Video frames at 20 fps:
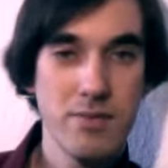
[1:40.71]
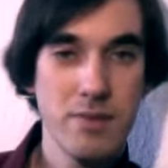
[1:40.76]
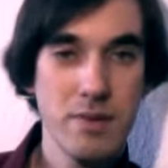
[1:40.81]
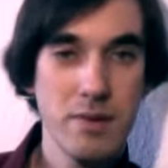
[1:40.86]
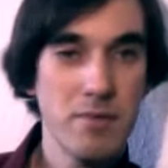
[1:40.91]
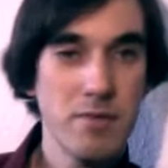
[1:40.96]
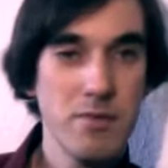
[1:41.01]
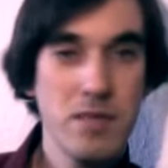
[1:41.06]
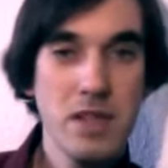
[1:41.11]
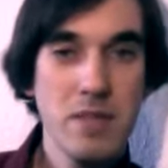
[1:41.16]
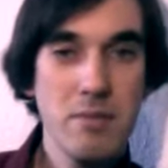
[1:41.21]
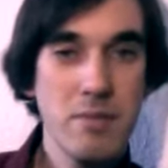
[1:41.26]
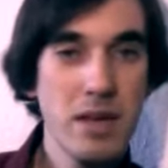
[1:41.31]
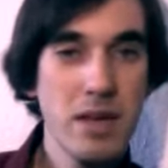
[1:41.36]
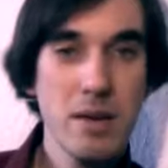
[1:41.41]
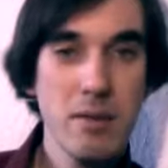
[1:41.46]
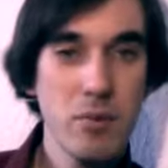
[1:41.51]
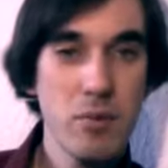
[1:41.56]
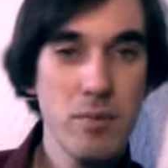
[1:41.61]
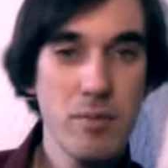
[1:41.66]
Wir haben viel
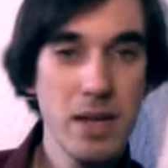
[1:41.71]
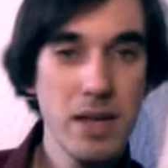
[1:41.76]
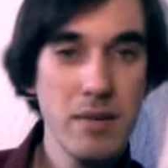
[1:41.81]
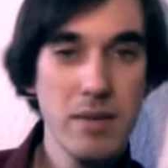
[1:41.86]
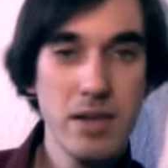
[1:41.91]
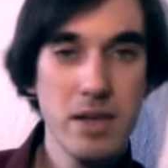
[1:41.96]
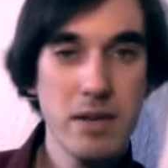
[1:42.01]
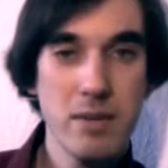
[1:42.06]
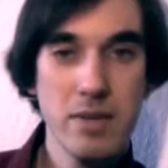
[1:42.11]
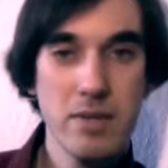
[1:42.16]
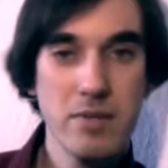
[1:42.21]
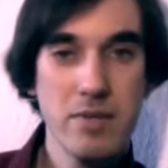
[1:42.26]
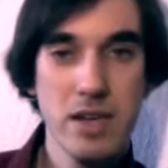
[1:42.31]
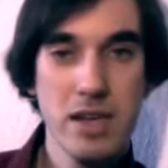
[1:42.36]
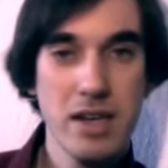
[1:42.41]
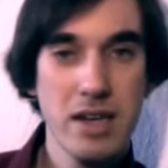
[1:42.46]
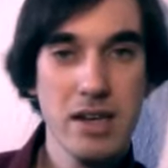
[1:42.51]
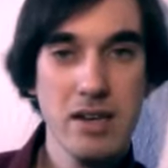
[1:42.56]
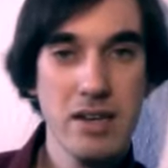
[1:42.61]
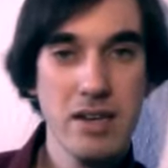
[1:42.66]
mehr Probleme damit,
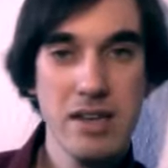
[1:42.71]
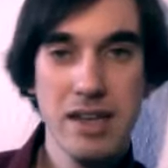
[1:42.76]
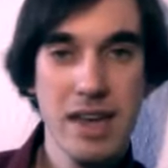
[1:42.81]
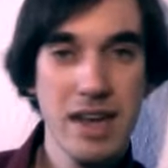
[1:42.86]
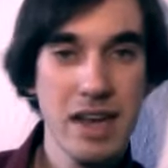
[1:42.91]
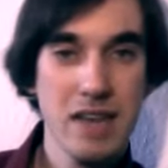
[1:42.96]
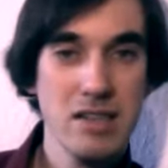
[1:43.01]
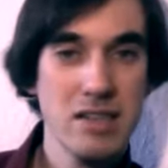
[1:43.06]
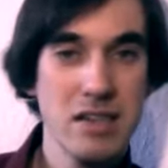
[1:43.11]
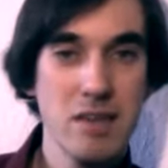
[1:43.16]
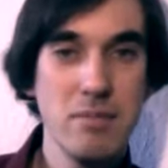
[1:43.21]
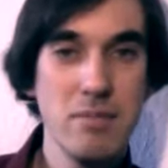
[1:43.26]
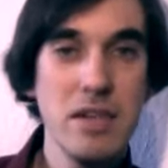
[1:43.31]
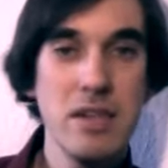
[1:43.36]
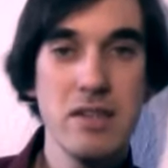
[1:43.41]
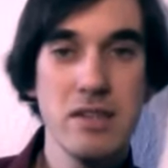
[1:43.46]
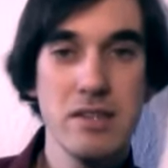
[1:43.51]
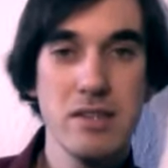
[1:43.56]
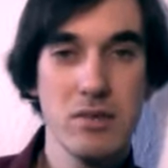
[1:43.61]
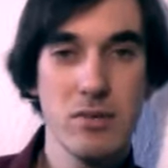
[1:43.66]
wenn ein kärglicher
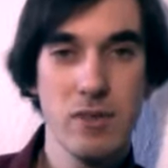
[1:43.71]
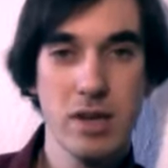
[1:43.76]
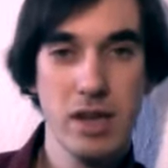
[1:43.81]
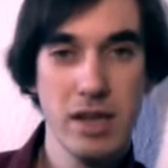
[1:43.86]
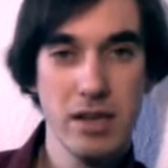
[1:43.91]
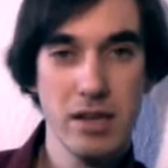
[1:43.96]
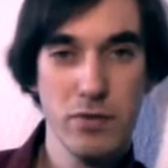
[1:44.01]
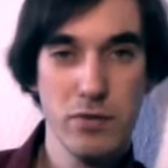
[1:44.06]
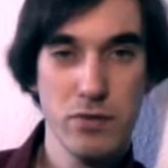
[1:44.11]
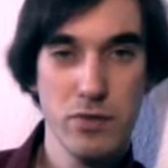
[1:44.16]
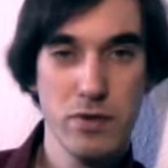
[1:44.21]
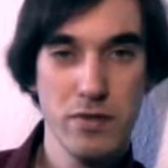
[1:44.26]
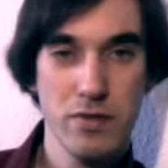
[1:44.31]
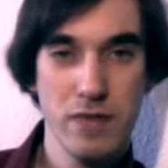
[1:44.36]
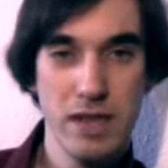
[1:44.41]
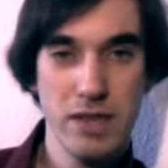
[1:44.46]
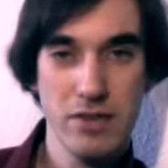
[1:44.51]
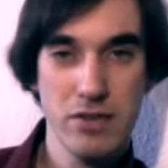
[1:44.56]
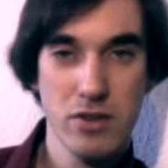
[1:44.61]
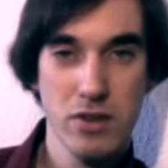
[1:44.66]
Mindestlohn eingeführt
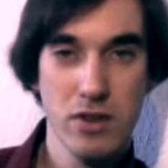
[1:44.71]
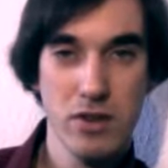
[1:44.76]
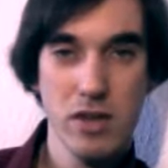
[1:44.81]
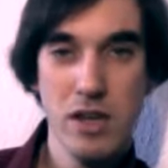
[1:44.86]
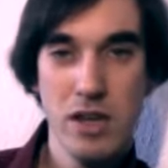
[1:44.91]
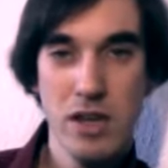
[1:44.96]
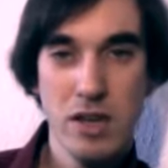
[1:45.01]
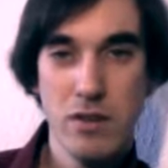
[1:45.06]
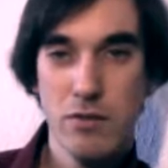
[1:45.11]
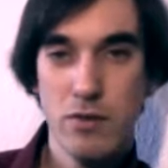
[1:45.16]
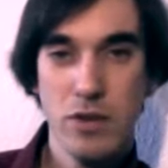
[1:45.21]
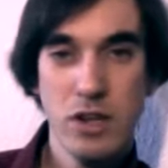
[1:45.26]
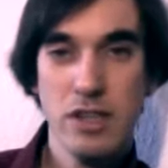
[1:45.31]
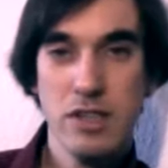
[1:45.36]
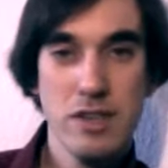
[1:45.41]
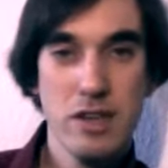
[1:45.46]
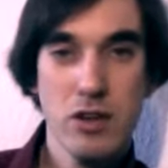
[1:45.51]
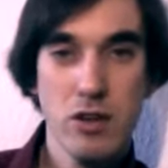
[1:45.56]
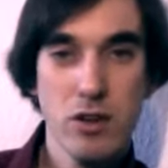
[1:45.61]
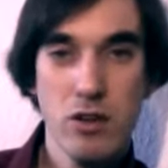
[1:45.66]
werden soll, für
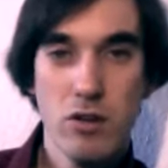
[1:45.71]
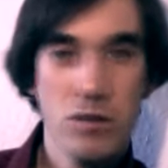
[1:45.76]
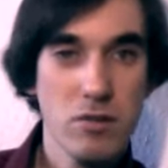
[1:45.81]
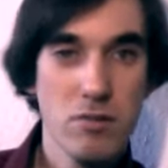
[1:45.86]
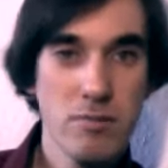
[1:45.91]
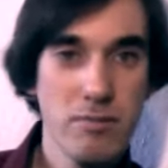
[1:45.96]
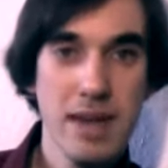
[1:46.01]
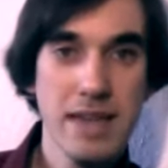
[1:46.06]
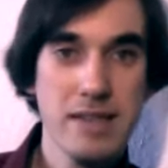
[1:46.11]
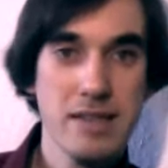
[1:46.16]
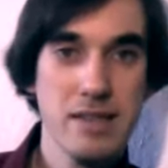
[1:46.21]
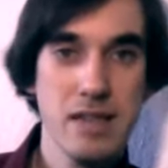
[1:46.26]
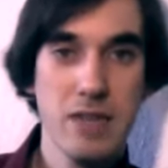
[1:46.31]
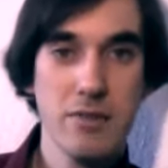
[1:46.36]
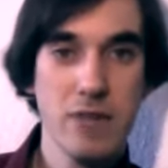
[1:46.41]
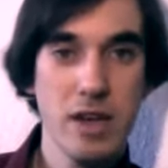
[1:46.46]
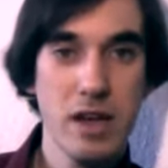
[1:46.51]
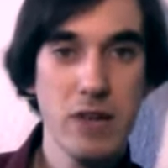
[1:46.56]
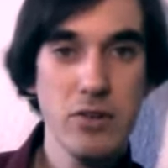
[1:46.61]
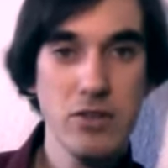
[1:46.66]
den es auch noch
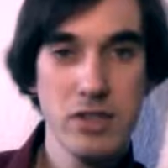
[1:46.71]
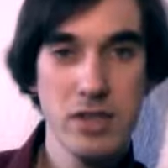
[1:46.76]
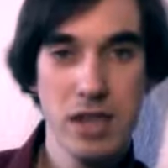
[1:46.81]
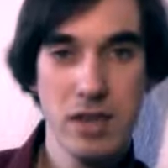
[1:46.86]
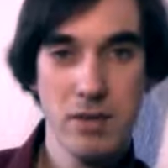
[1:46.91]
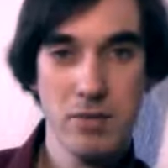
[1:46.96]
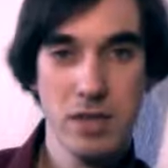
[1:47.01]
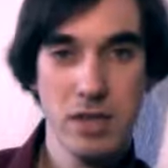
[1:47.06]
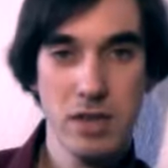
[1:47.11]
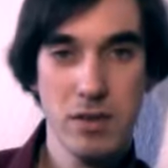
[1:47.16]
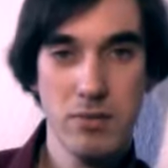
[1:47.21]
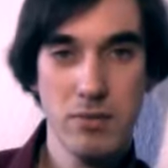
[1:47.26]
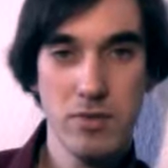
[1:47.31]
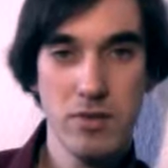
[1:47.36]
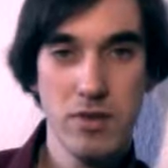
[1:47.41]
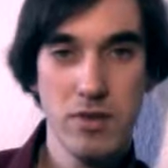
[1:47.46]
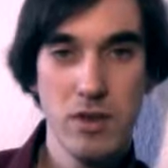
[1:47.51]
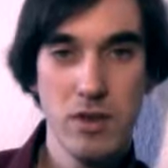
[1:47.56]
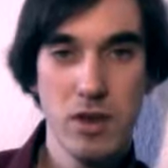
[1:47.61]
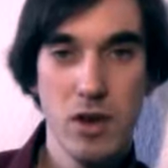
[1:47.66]
massenhaft Ausnahmen
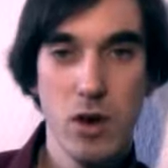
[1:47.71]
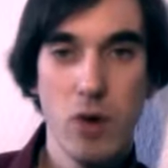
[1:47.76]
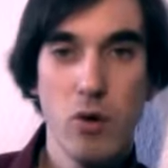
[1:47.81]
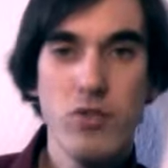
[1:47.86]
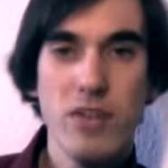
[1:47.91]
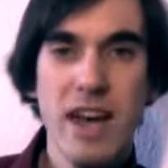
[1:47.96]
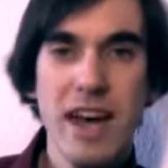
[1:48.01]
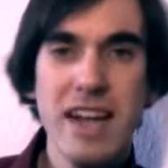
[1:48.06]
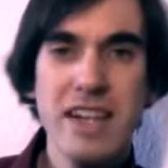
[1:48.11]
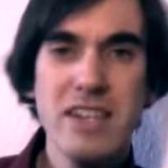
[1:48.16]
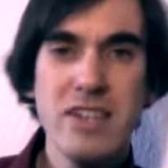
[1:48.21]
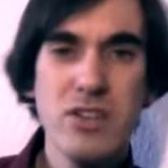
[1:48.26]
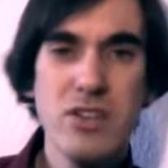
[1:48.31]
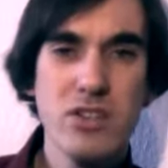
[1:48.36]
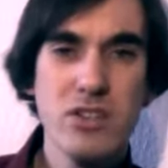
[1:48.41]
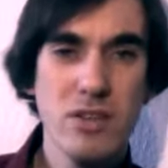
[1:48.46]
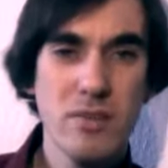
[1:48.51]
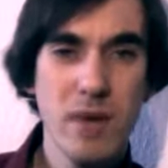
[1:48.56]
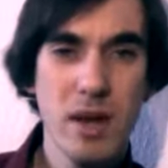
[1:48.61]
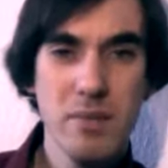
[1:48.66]
gibt. Unterhaltet
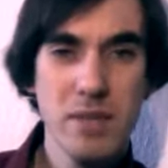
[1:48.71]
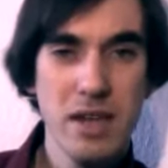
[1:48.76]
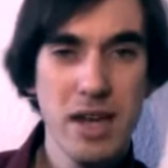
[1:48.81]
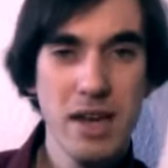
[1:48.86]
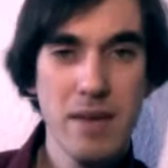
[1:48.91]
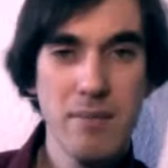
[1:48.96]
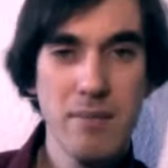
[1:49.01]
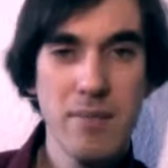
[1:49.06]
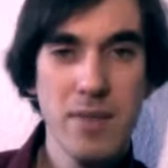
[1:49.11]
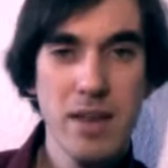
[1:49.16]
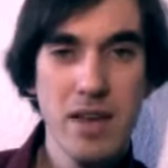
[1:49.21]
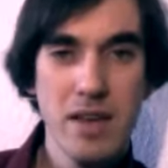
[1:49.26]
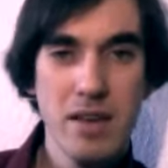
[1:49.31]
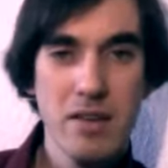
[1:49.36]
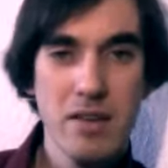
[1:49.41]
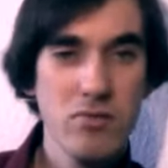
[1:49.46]
euch doch mal mit einem,